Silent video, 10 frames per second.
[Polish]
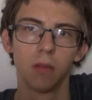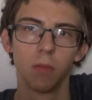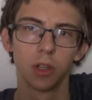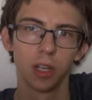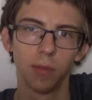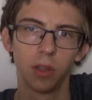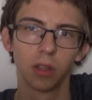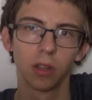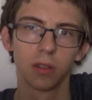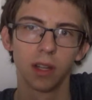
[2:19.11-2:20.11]
Można by do
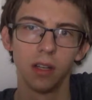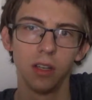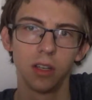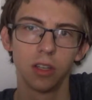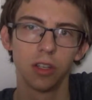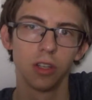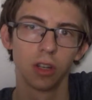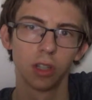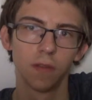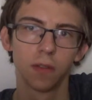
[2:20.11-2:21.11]
tego zaliczyć
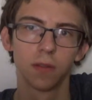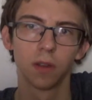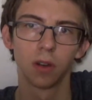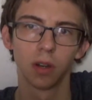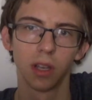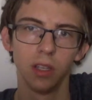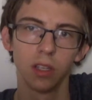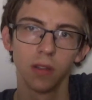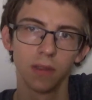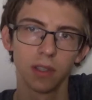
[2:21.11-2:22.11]
środki
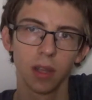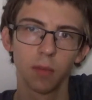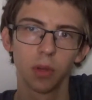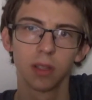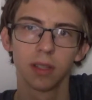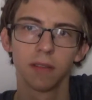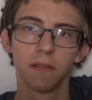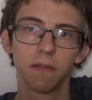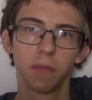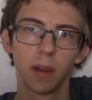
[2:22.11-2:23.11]
fosforoorganiczne występujące
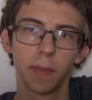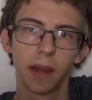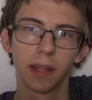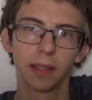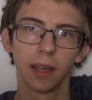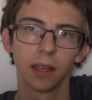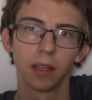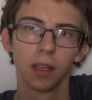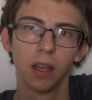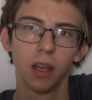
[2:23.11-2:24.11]
w preparatach
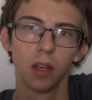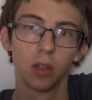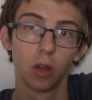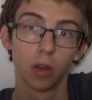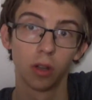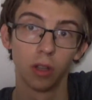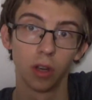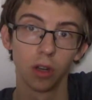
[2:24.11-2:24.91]
do ochrony